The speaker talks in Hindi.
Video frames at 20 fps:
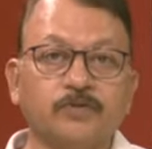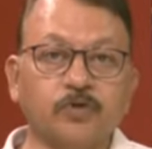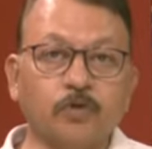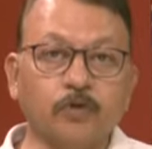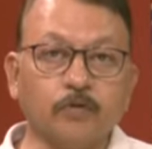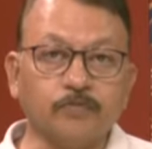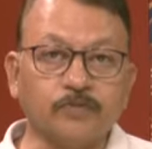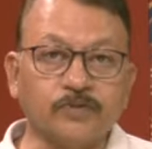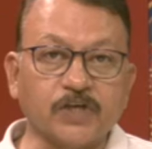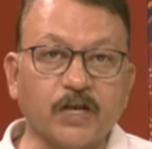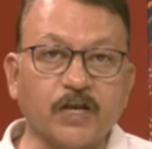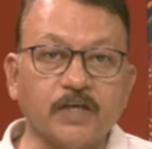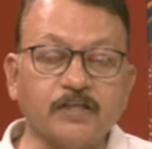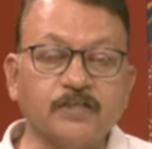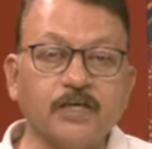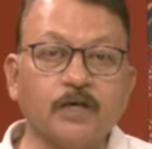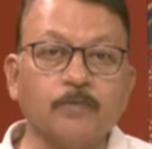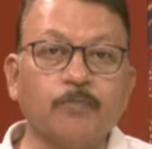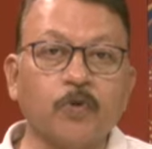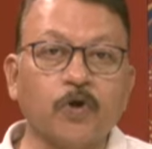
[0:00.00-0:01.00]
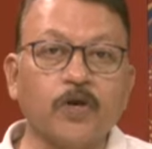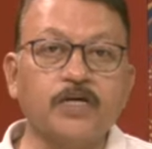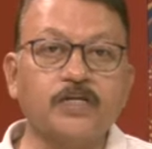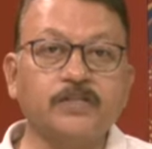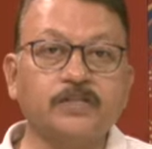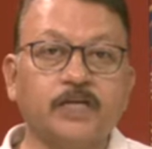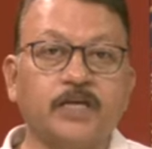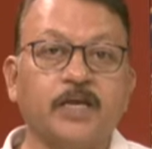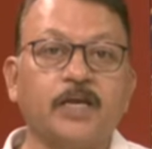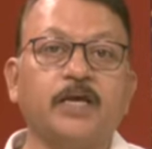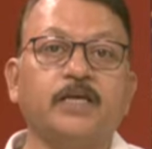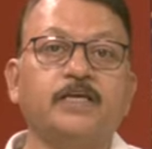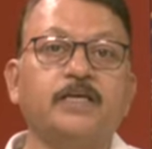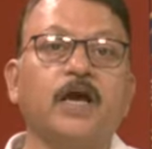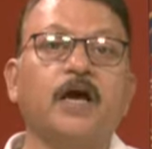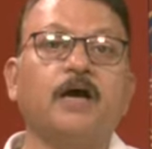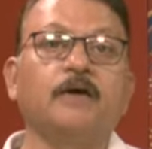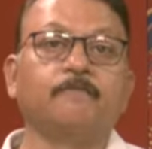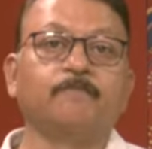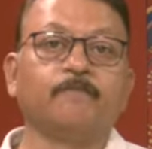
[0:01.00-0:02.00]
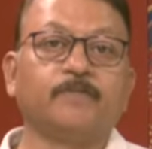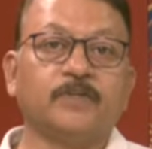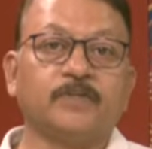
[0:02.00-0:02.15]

जो चैलेंजिंग पॉइंट्स हैं या